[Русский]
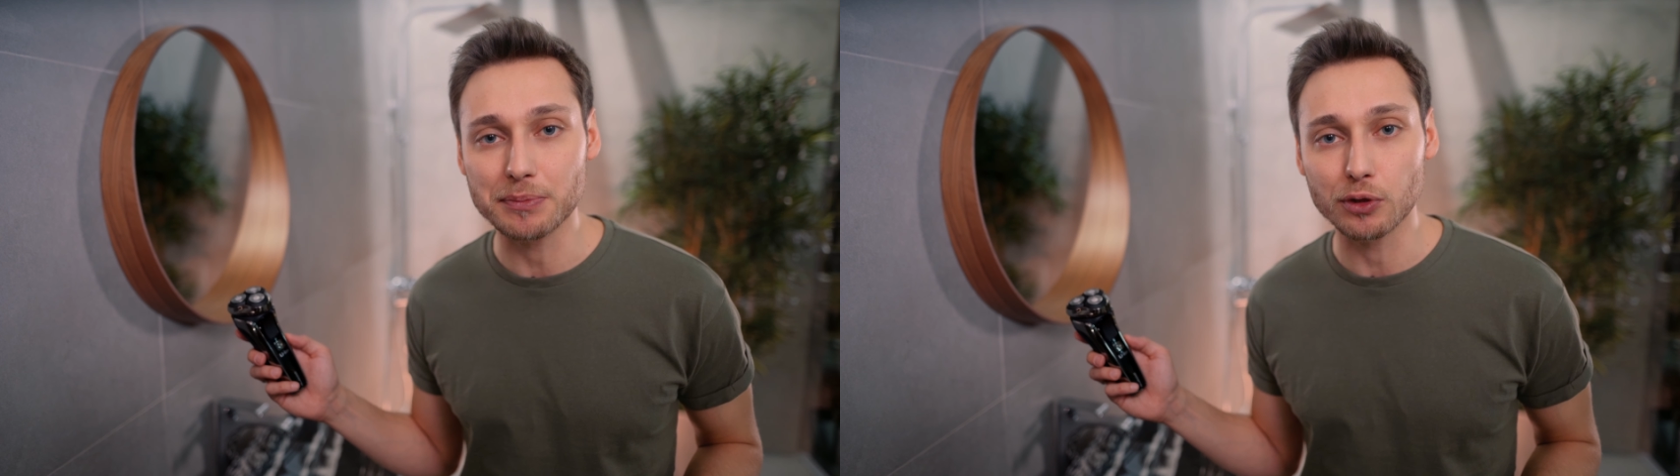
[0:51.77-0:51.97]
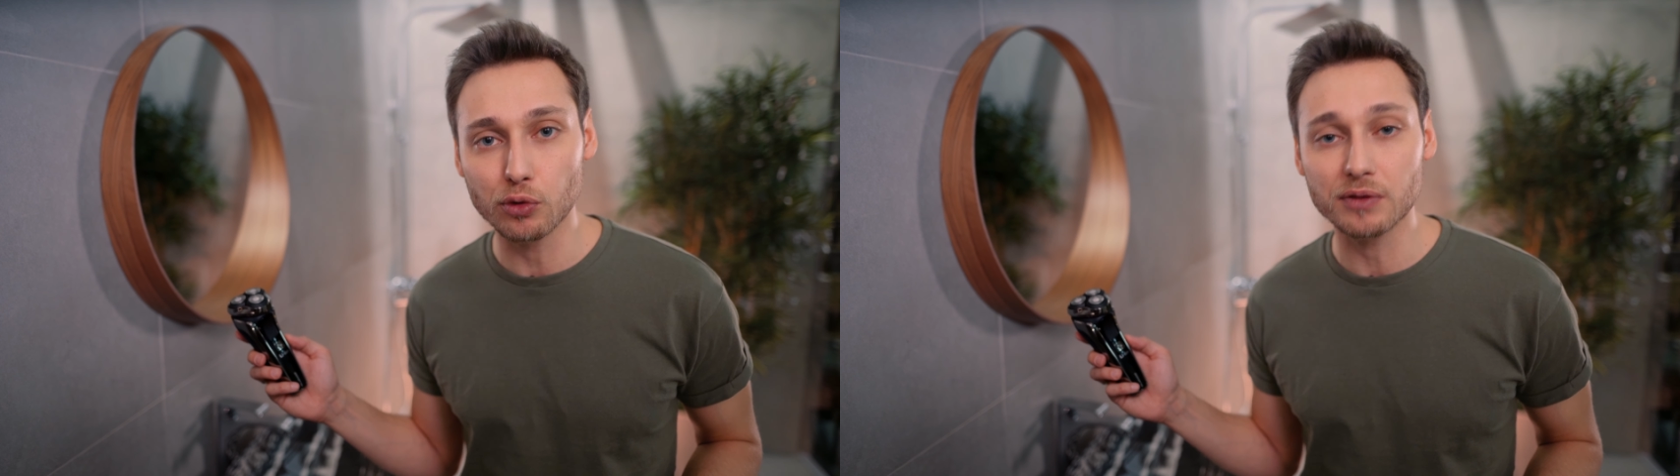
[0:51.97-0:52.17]

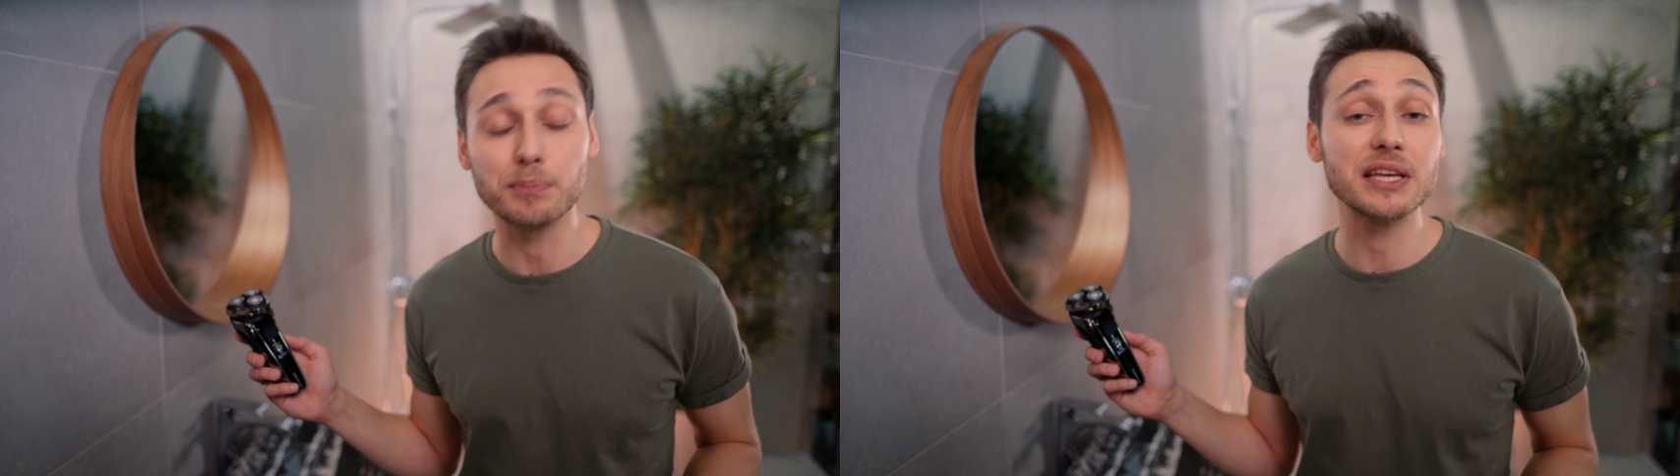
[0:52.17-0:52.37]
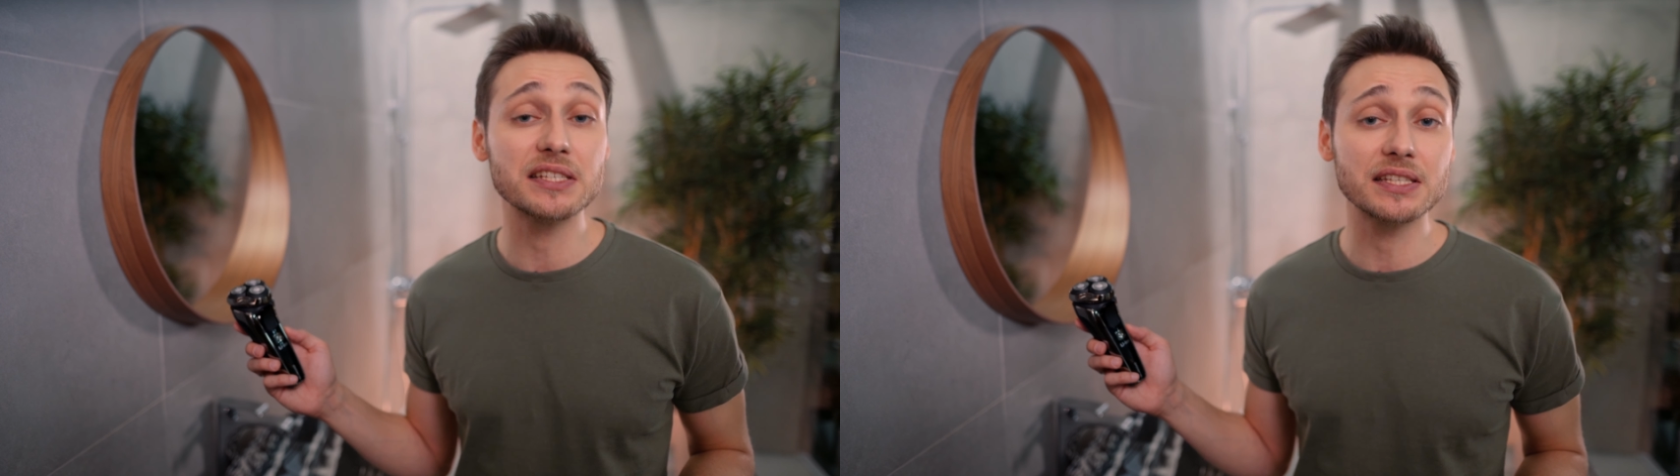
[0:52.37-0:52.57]
минут
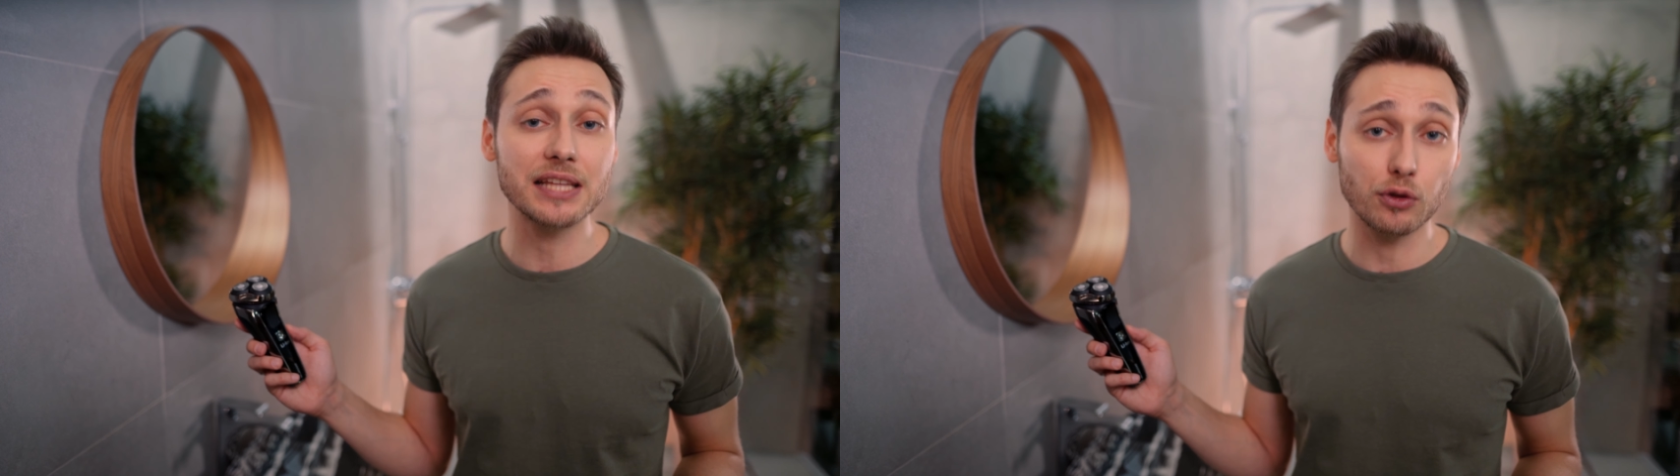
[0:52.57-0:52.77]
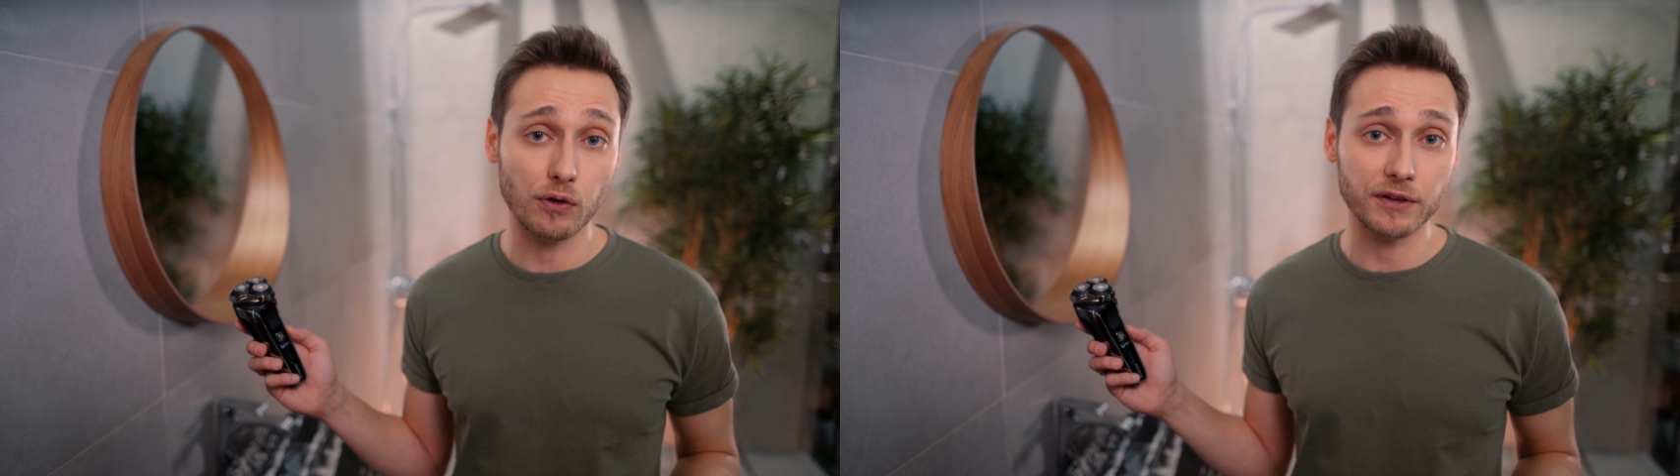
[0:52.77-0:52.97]
без
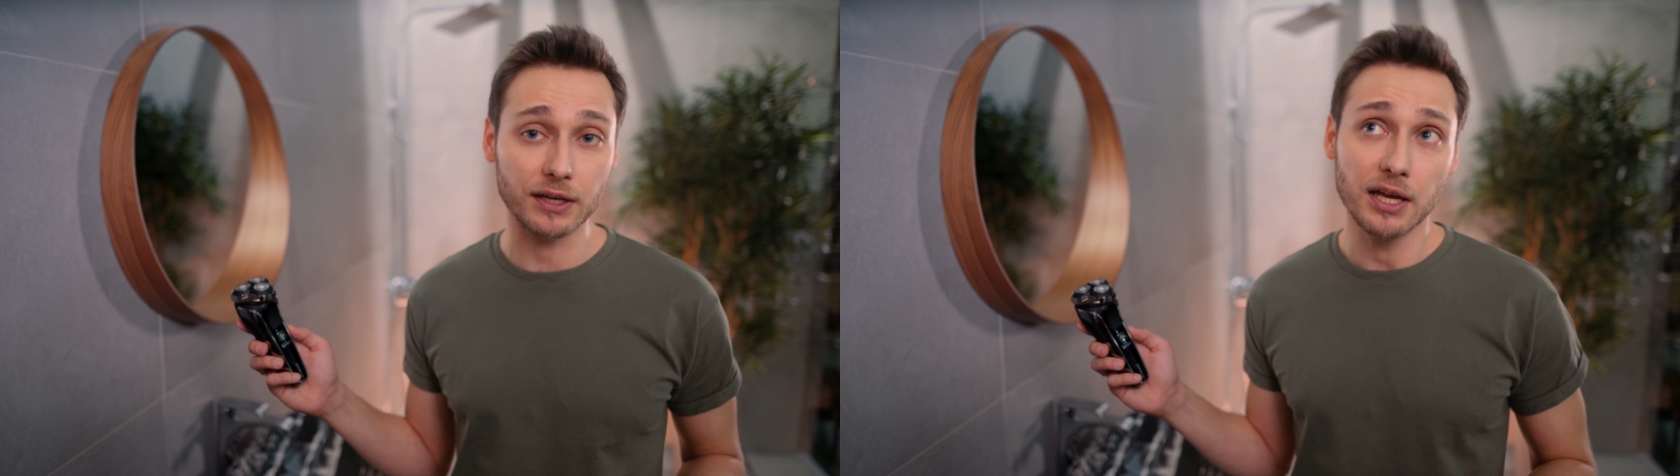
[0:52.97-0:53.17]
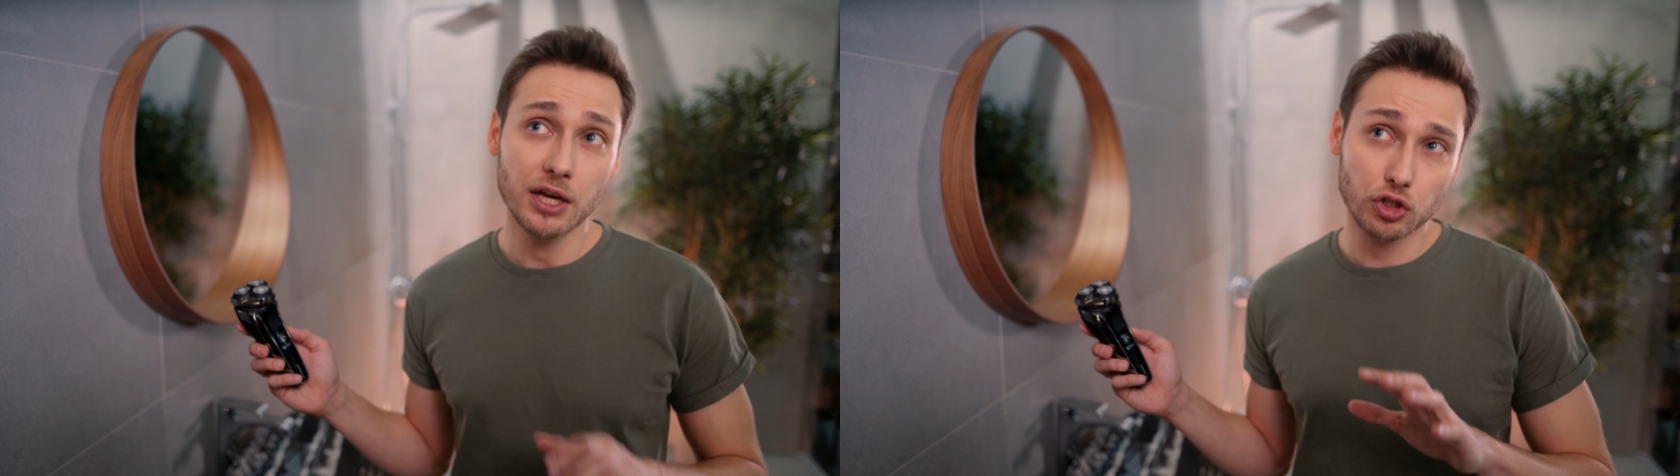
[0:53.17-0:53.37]
остановки,